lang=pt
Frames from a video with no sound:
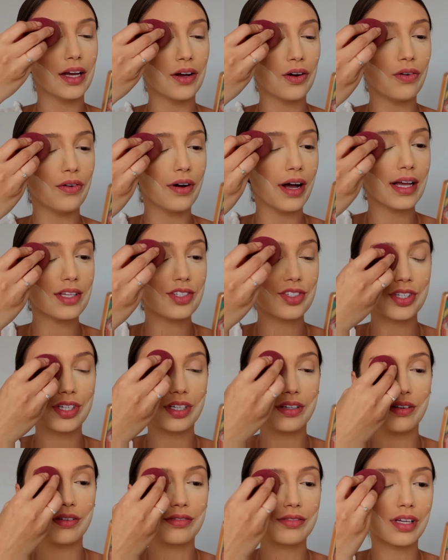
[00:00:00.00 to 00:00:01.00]
e com o
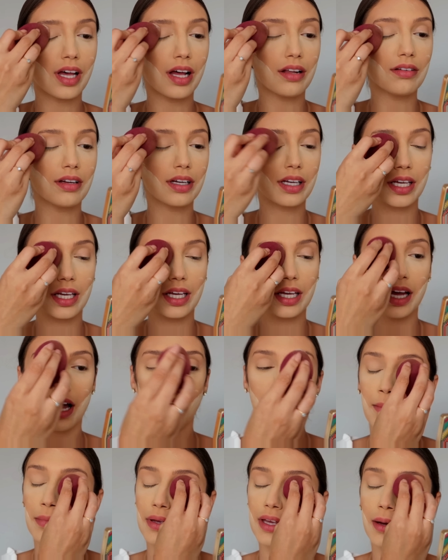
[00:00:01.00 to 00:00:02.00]
restinho eu selo aqui
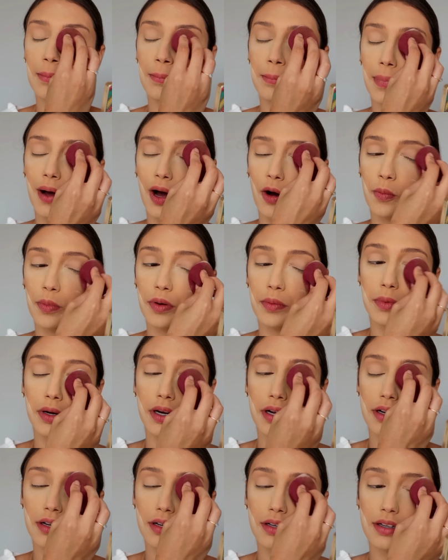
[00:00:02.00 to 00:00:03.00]
a minha
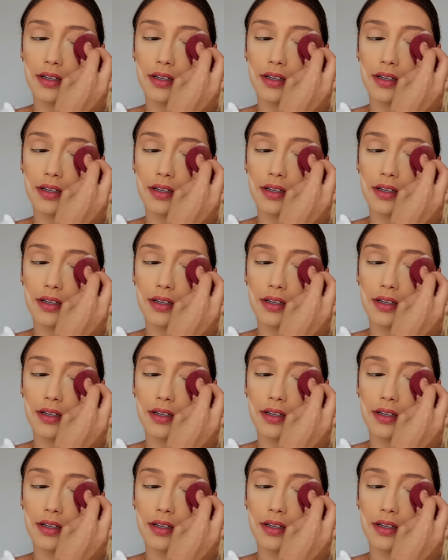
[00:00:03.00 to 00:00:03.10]
pálpebra.